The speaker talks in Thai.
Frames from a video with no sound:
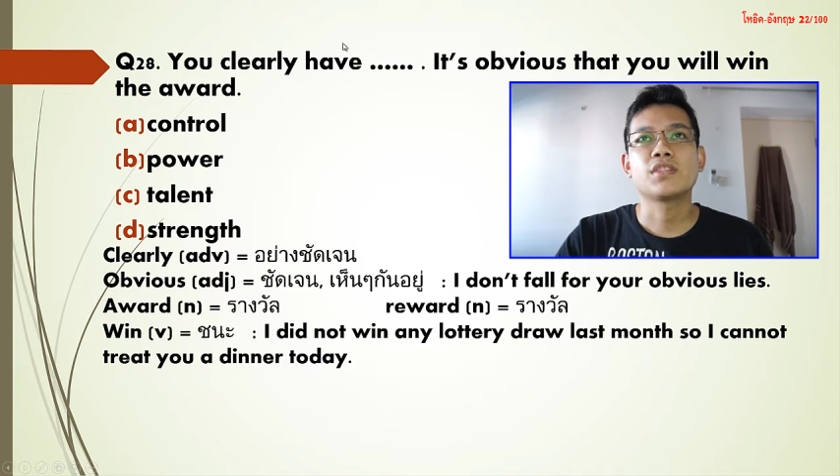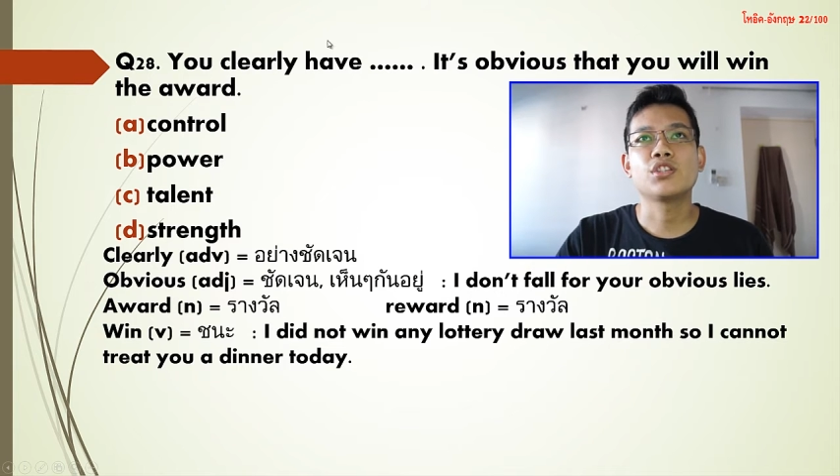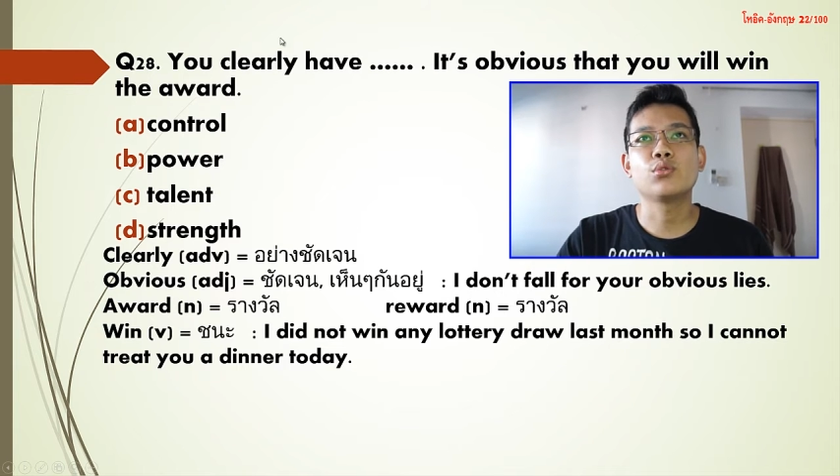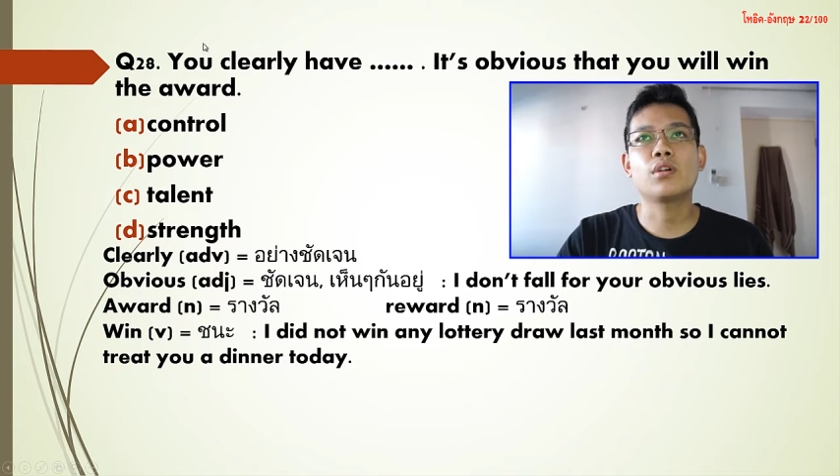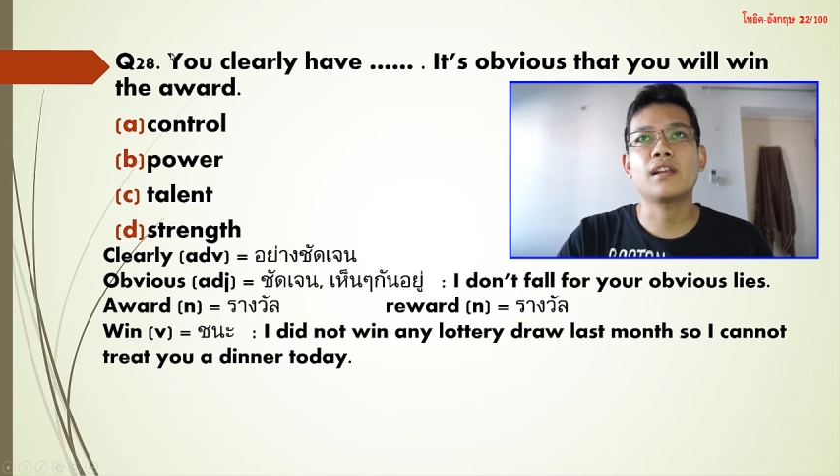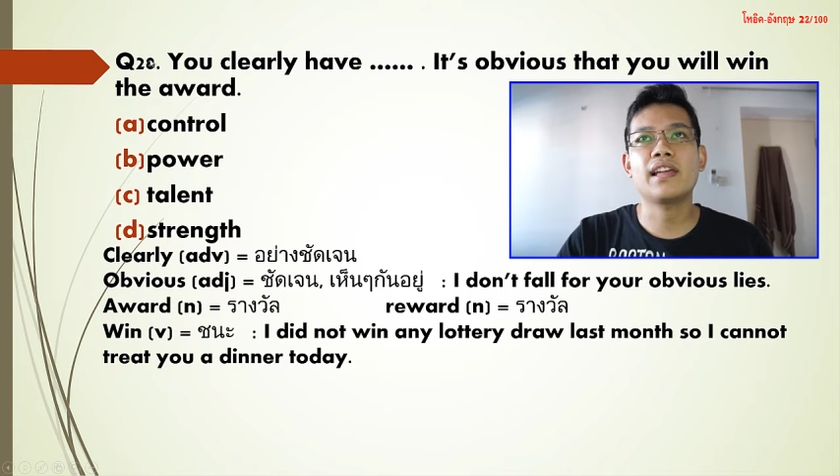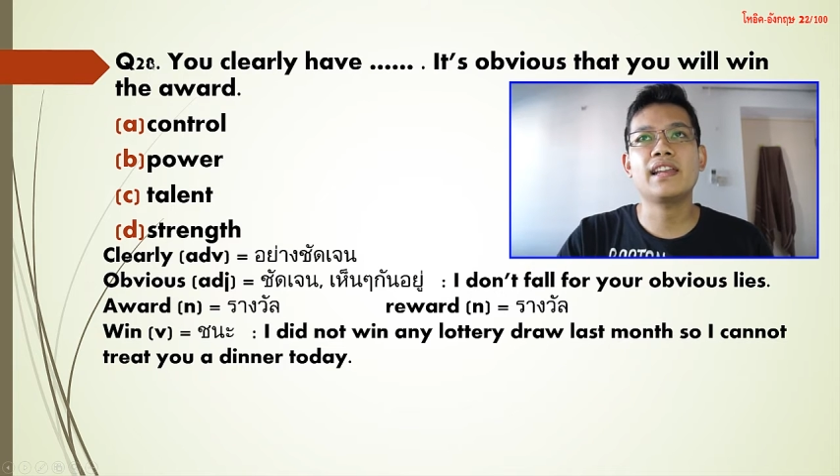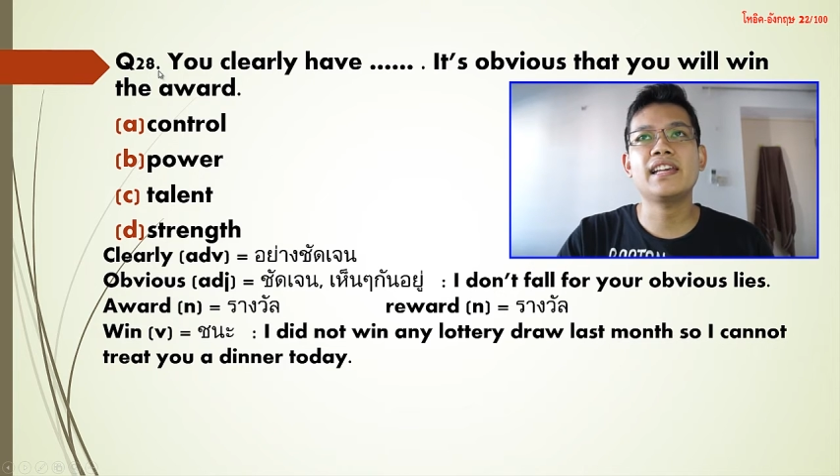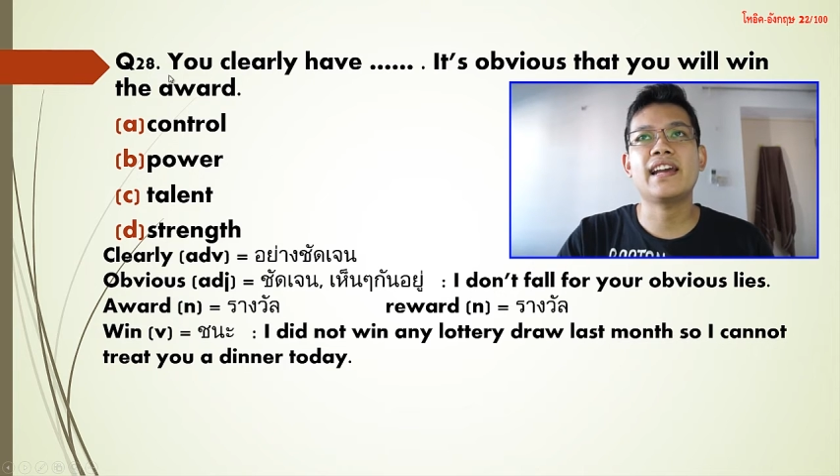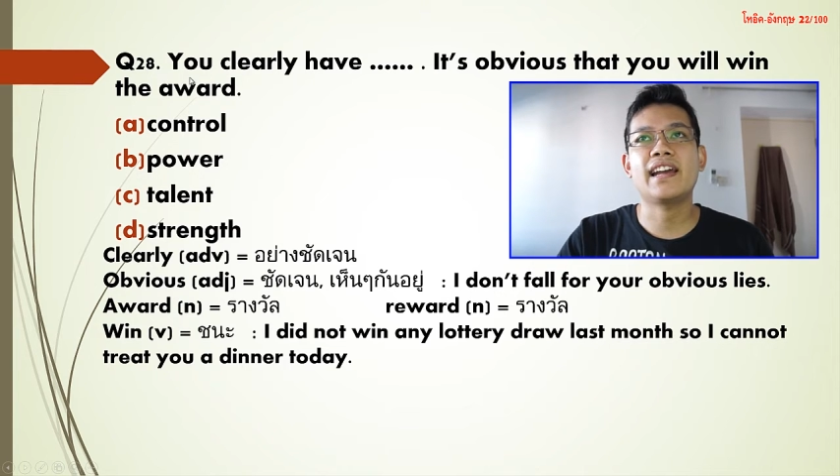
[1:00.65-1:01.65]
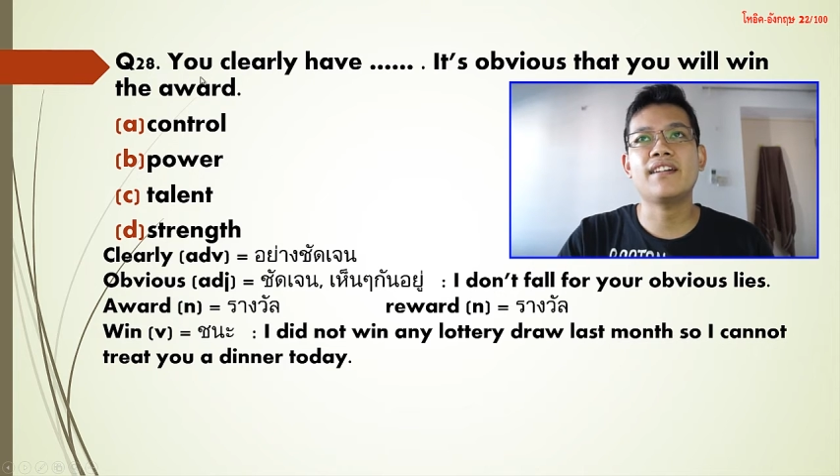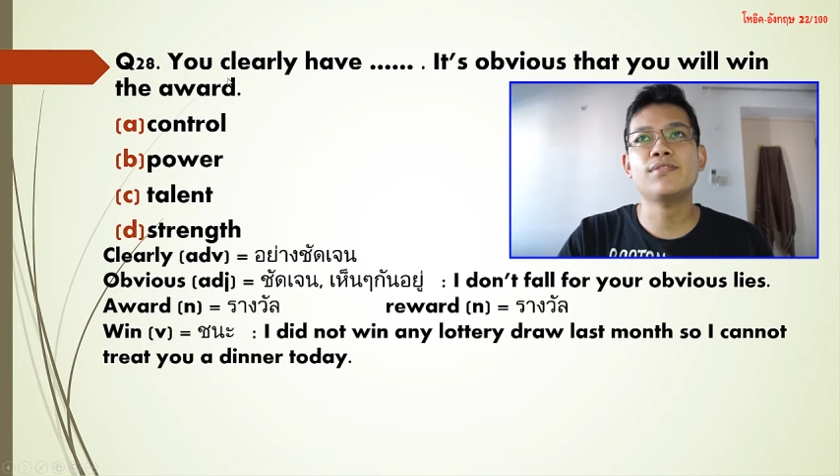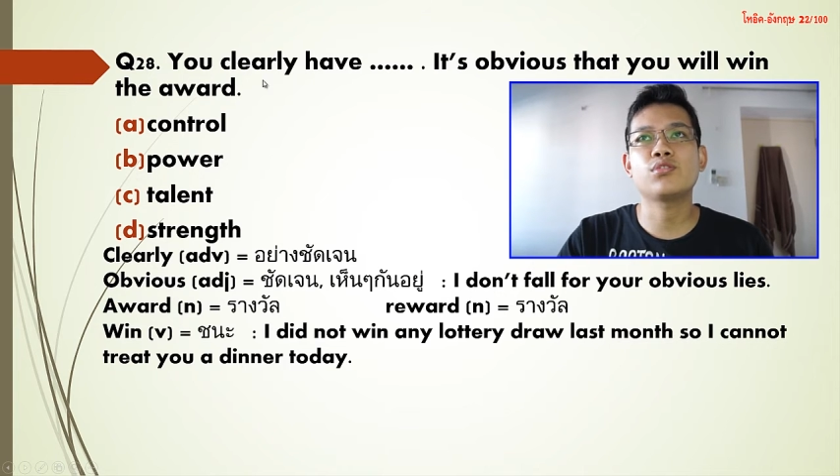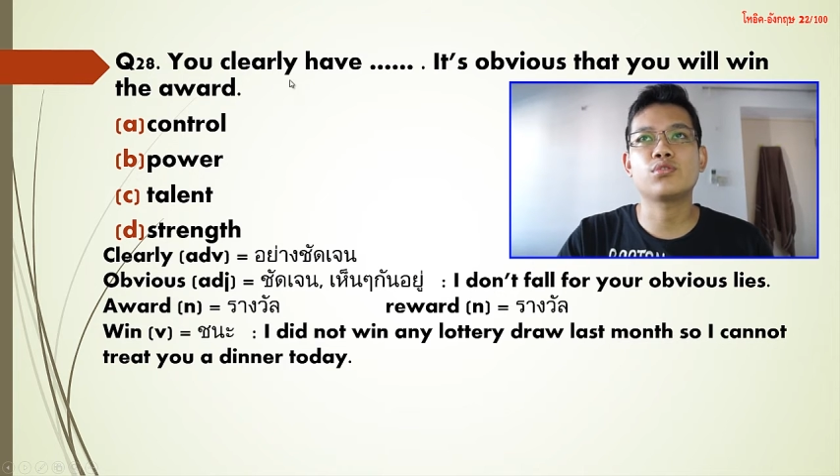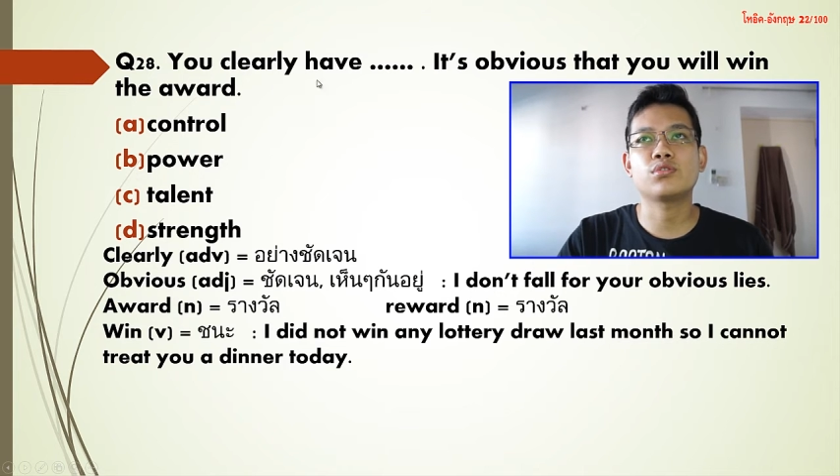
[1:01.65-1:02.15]
you clearly have
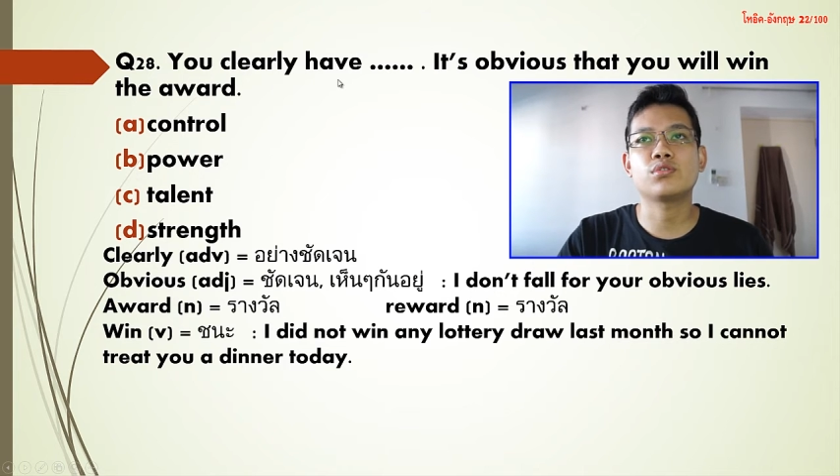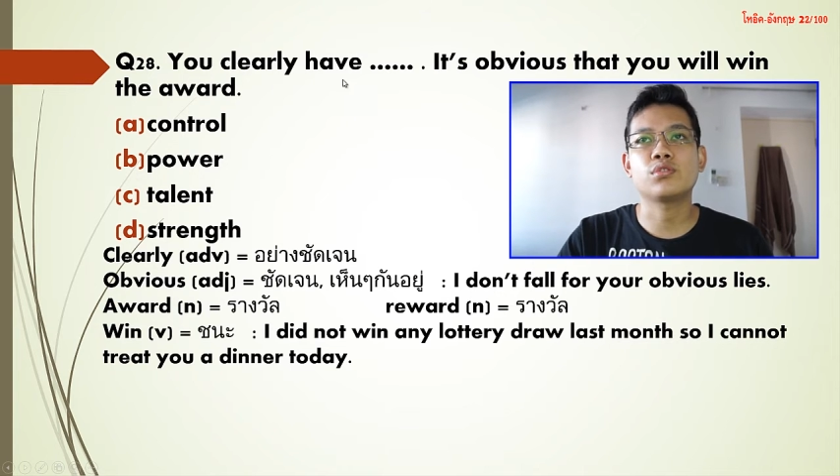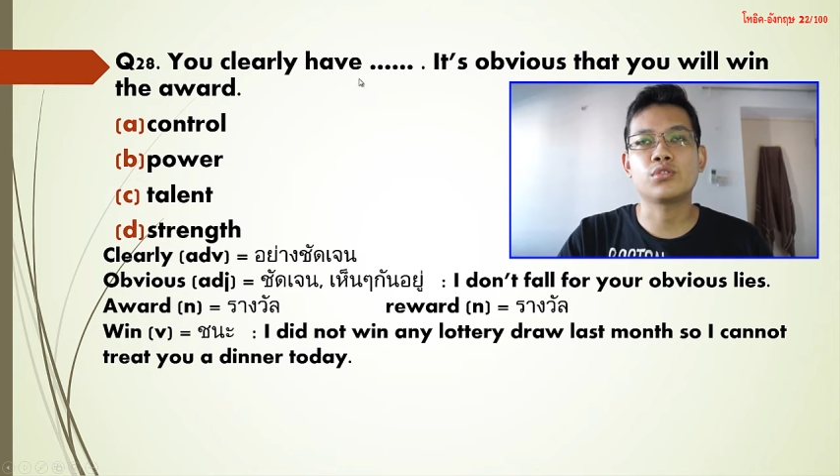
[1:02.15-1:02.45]
จุดจุดจุ